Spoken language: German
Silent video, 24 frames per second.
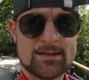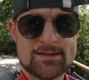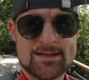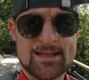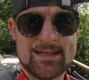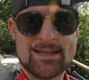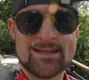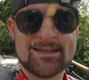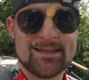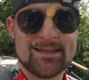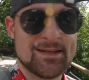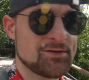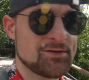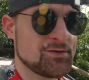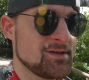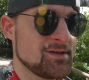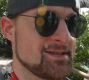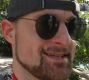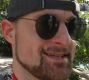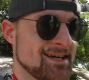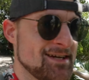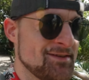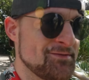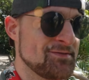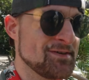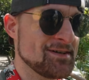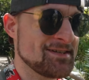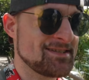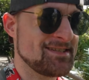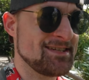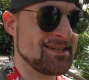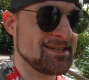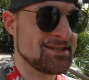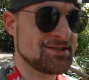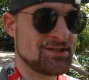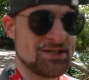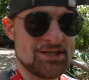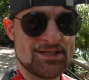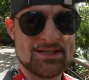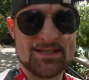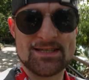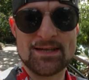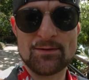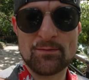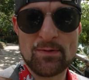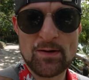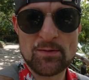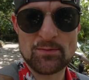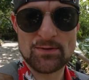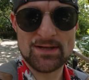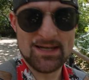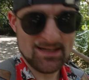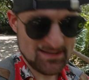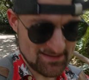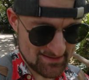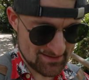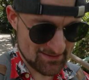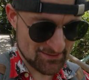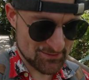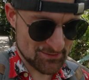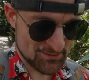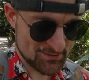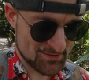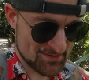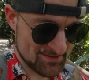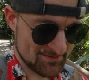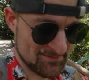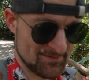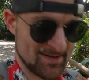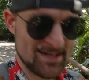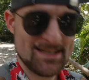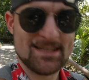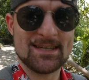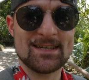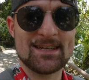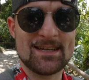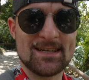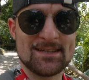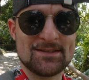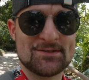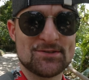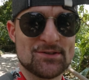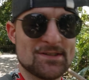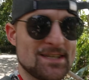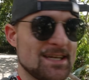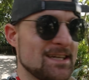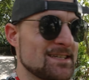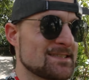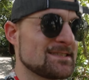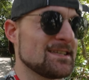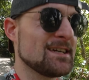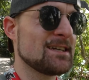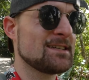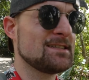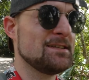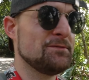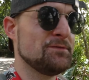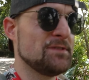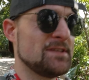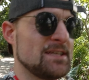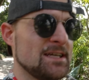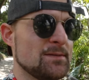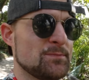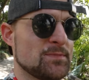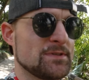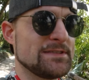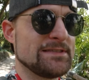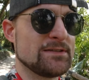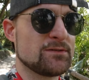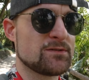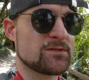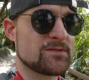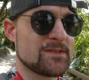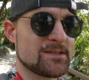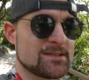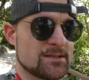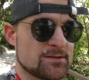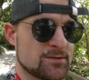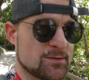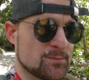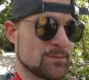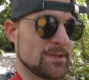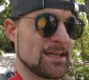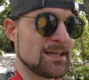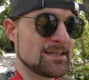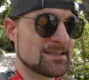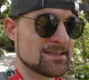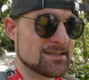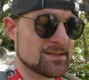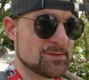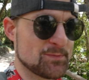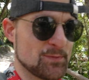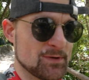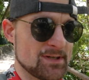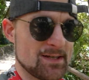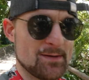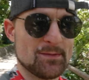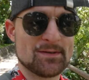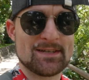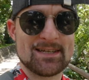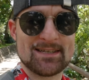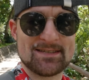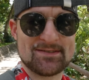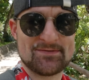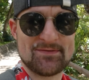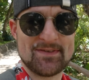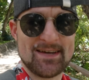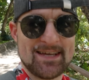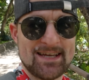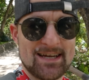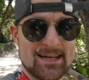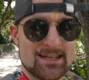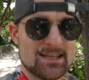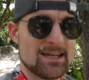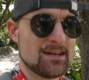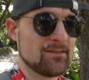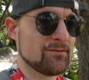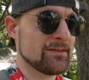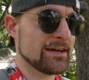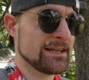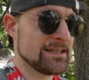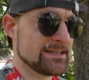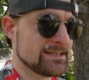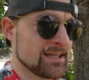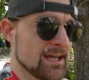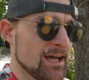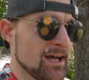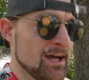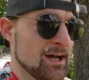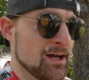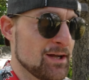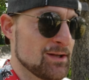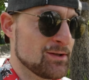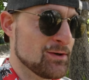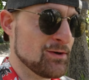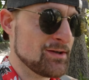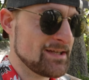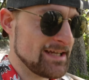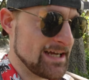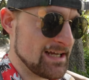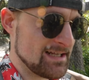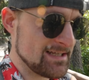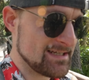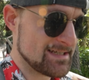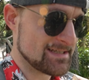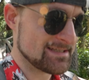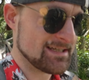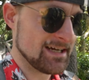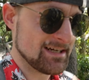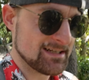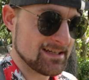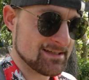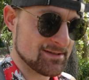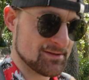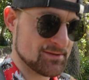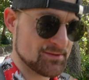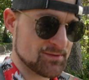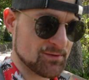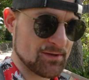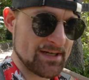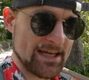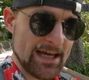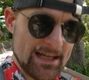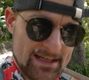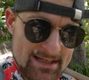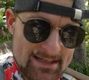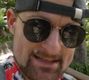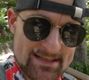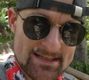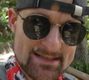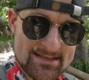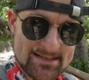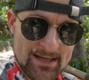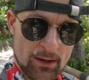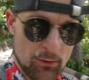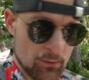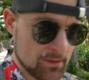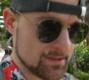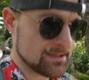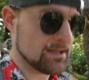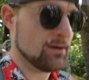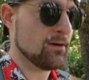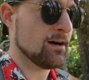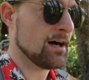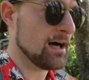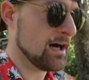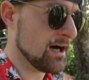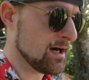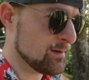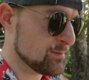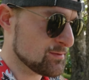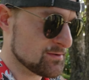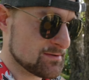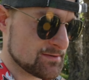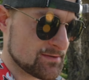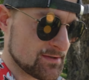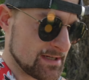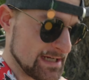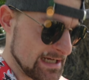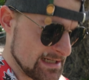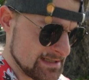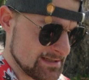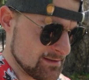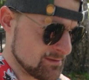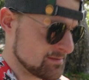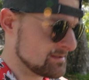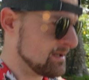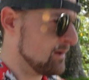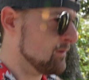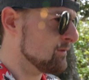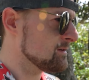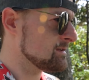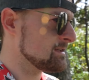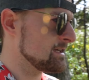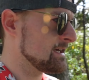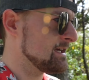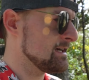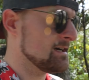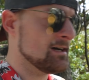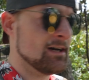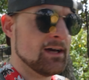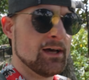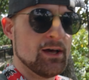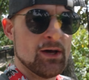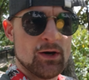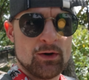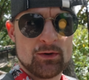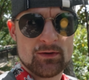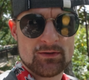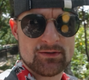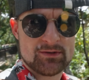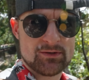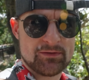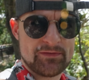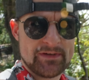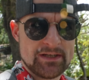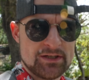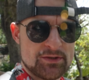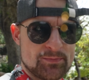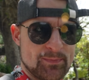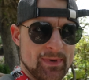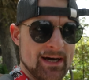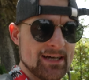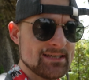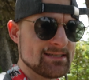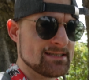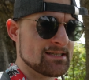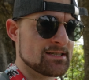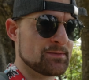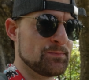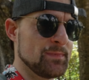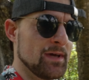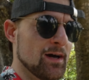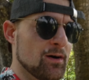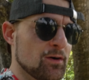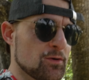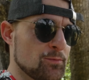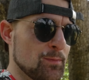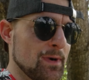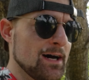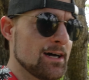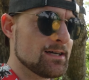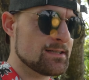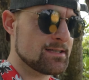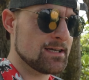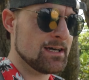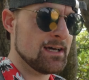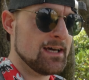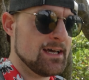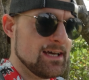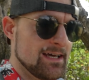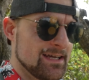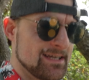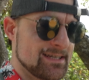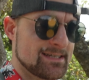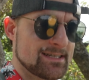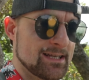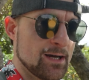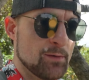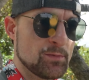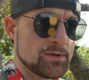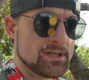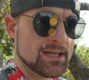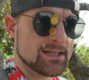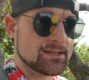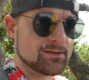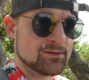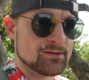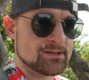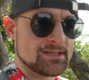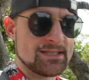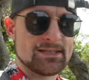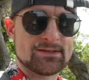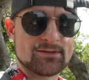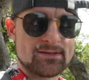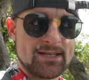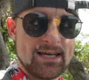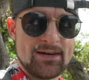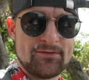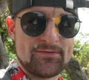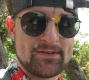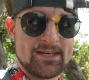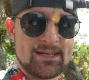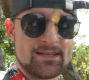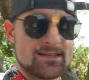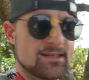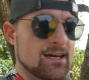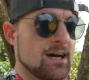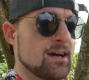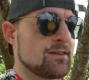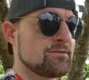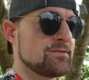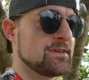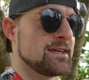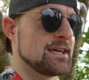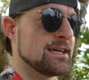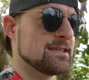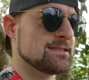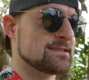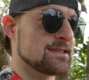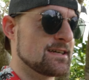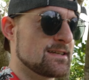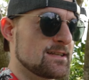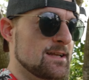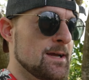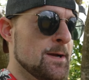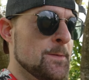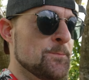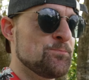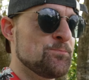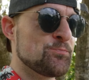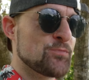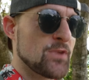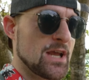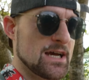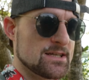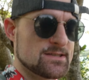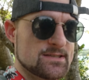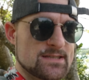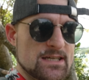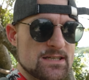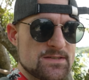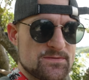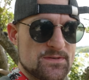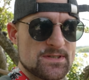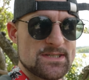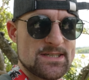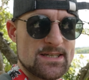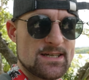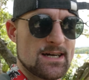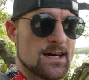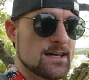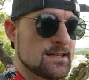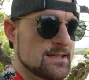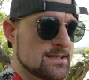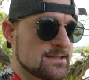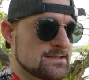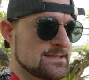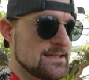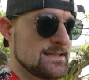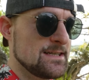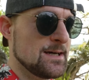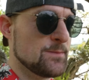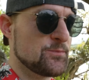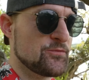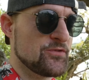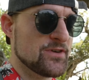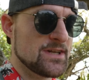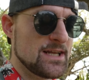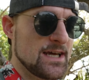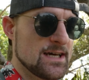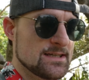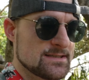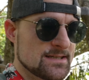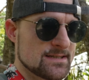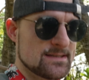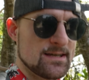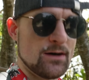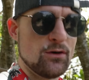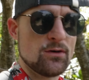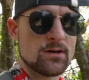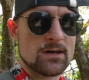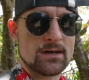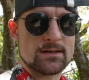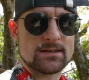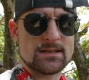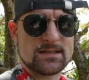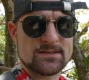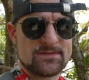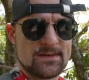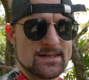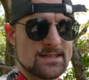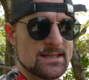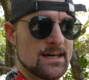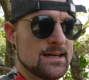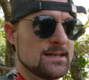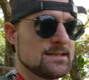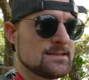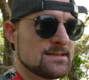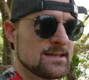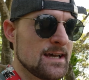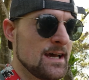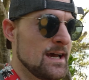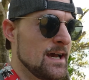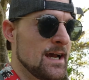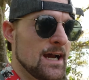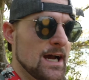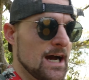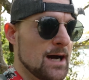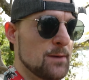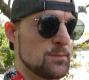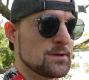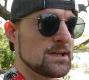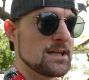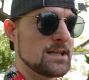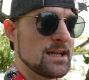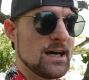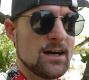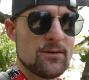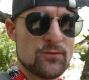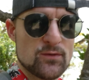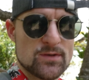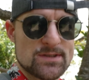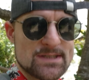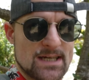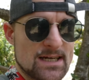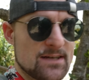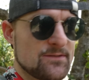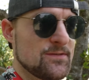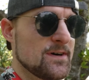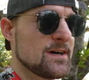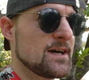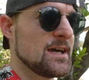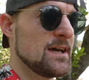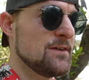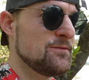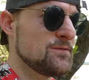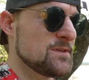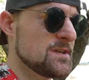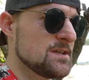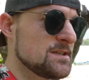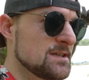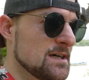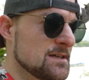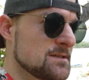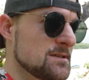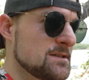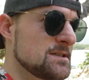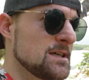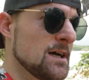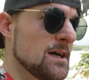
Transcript: Stelle natürlich einfach die Geschichte dabei belassen und weitergehen zur nächsten Aktivität bzw. zum nächsten Spot, aber das wäre ja langweilig. Leute, ehrlich gesagt, also so gern ich das Tauchen auch habe und so gern ich auch tauchen gehe und so viel Spaß es mir auch macht, ich glaube, ich hatte noch nie so einen heftigen Tag wie gestern. Also das, was ihr gerade gesehen habt, war der erste Tauchgang. Das war nice, aber danach wurde es einfach heftig. Also ich